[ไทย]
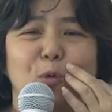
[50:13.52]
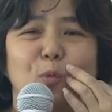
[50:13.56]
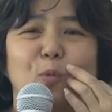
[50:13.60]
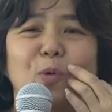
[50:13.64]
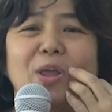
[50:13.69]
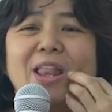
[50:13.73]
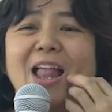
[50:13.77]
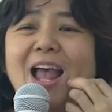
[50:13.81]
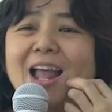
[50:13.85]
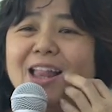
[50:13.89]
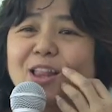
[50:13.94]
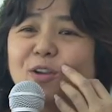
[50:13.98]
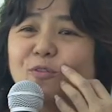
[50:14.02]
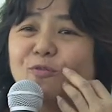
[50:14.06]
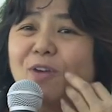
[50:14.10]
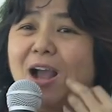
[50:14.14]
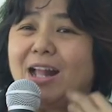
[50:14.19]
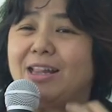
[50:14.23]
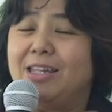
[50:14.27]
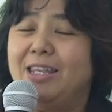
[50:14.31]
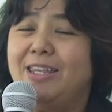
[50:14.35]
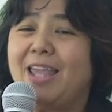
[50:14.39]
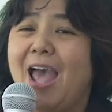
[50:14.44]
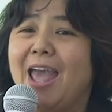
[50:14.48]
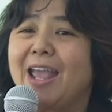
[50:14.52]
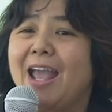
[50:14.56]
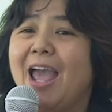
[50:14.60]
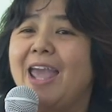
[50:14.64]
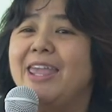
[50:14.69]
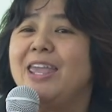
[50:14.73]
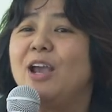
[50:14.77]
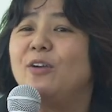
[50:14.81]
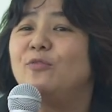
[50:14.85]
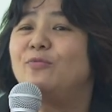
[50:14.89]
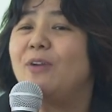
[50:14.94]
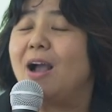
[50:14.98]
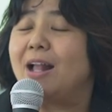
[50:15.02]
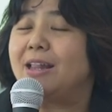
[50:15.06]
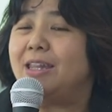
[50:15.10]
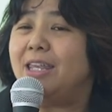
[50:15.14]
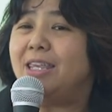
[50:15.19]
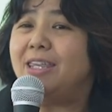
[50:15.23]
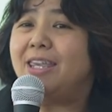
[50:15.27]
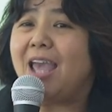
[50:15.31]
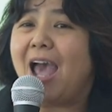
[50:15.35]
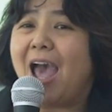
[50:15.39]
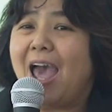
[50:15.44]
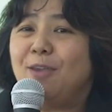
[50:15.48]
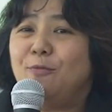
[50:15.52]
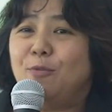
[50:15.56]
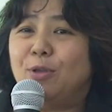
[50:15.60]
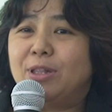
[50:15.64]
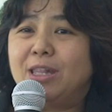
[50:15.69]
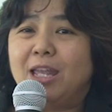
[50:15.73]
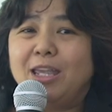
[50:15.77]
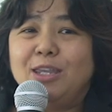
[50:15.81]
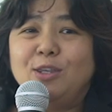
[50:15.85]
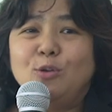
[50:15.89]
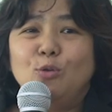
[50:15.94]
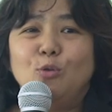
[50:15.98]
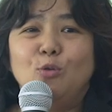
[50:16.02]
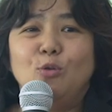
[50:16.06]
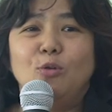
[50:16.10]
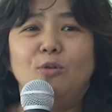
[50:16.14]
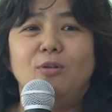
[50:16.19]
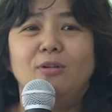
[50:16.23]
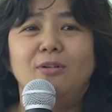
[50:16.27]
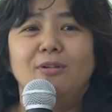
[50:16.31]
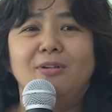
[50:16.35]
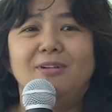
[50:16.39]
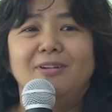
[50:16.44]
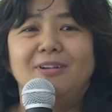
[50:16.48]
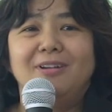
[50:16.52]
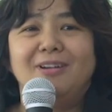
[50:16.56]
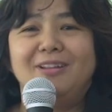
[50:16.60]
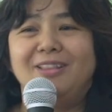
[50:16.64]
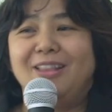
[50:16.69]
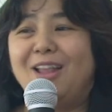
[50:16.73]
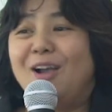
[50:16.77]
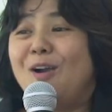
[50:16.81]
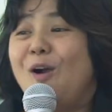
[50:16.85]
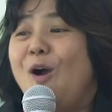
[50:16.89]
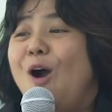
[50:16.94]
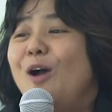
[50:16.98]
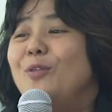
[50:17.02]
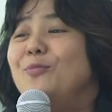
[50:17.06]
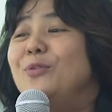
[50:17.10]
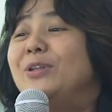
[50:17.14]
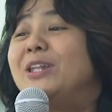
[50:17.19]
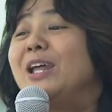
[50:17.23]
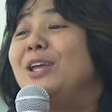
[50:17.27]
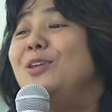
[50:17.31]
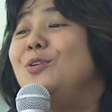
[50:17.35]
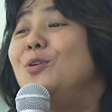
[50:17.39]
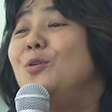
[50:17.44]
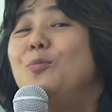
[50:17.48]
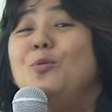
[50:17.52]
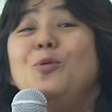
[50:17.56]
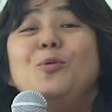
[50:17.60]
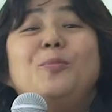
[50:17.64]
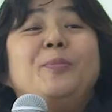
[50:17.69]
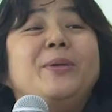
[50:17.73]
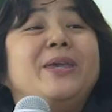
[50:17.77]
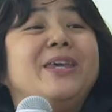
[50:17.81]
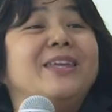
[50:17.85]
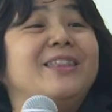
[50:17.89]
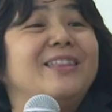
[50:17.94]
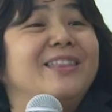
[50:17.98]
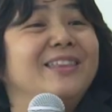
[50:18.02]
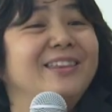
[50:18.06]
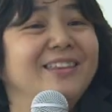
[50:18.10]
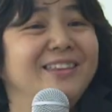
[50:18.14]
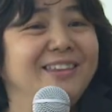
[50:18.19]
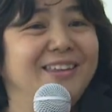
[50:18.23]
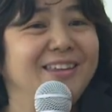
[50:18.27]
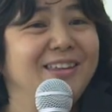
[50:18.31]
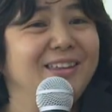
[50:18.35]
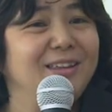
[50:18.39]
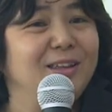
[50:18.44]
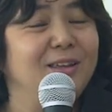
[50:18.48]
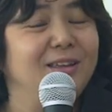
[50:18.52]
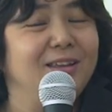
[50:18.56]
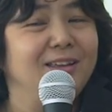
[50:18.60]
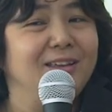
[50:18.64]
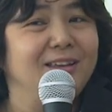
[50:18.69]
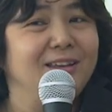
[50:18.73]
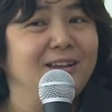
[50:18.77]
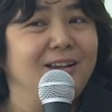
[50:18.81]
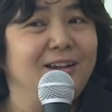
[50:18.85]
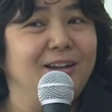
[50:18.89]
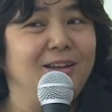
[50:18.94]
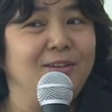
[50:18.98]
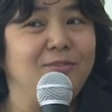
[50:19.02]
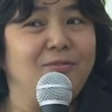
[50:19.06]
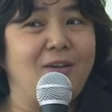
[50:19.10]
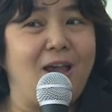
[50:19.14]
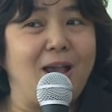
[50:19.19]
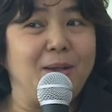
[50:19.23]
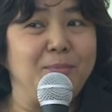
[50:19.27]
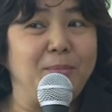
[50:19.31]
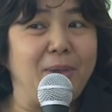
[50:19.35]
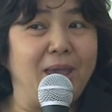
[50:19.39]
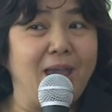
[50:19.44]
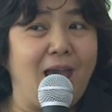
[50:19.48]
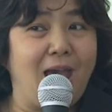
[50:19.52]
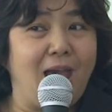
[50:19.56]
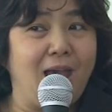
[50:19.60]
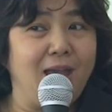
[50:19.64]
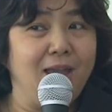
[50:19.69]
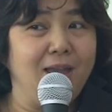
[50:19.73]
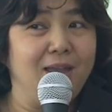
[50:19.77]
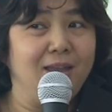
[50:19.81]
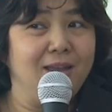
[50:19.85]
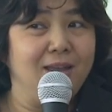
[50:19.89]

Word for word: เวลาเราฟังนิยายใครยังฟังนิยายวิทยุละครวิทยุพูดผิดเคยฟังไหมคะ